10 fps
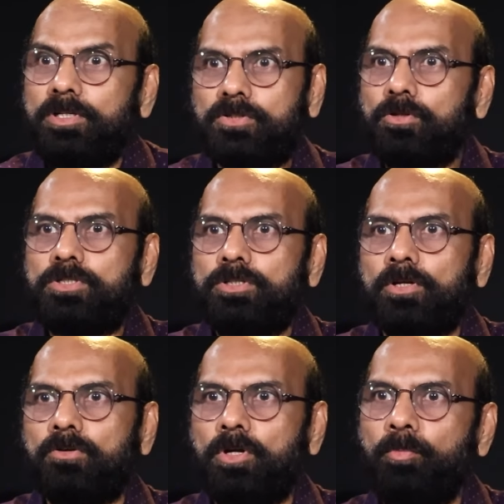రిస్క్ వచ్చింది
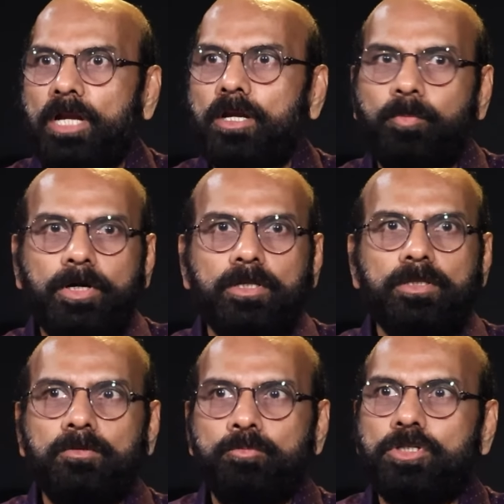అనుకోండి మార్కెట్
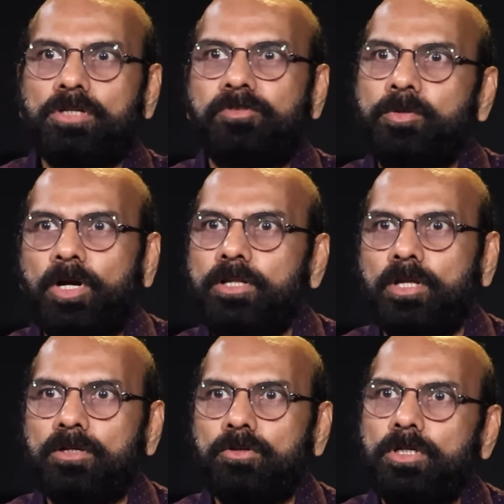పడ్డది మ్యూచువల్ ఫండ్
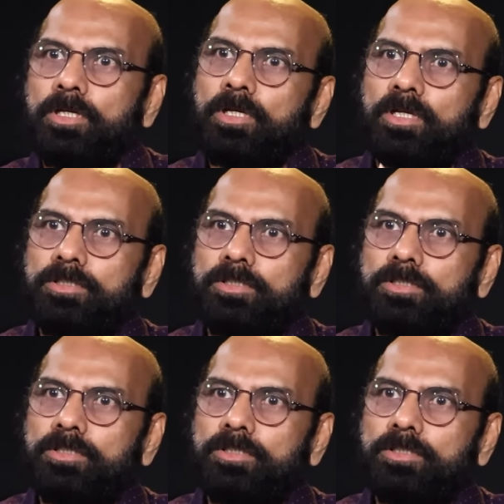పడింది అనుకోండి